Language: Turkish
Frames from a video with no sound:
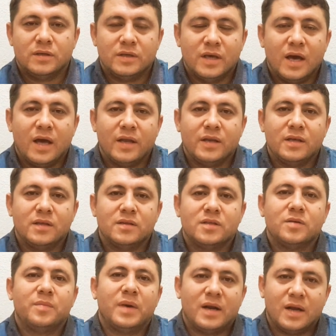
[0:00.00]
Yani
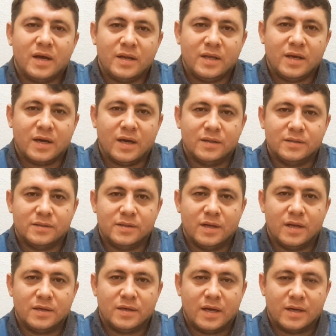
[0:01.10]
tımarhaneye
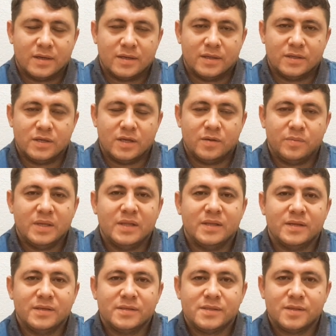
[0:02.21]
kaldırdılar arkadaşlar.
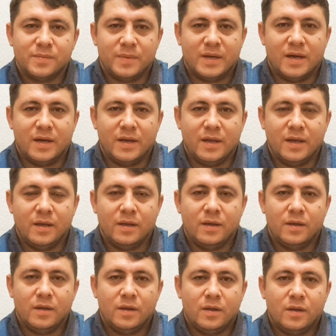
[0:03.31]
Bildiğiniz tımarhane.
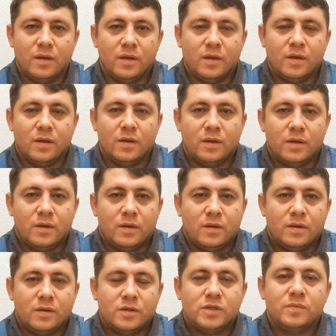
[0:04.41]

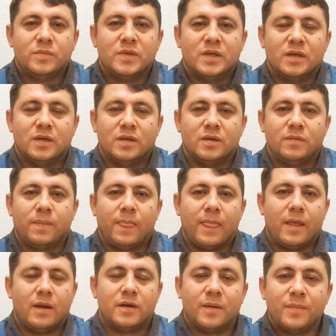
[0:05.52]
Şimdi
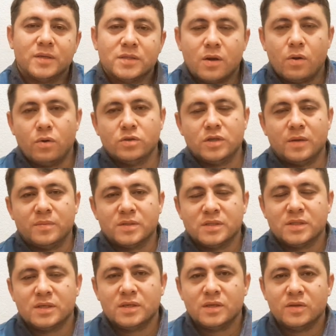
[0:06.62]
Ramazan
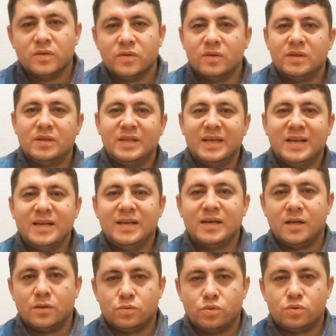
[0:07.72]
hocamızı
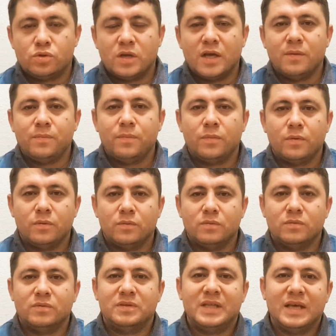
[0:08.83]
delilikle suçlayıp
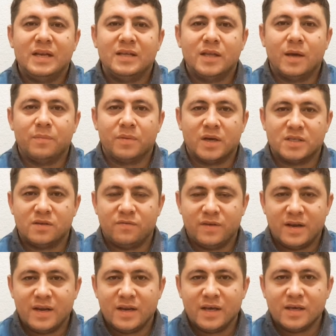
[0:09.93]
deli damgası
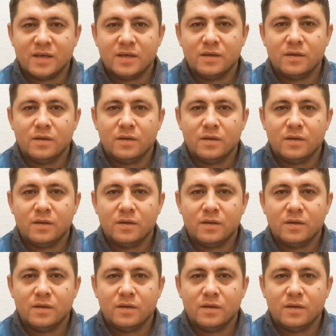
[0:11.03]
vererek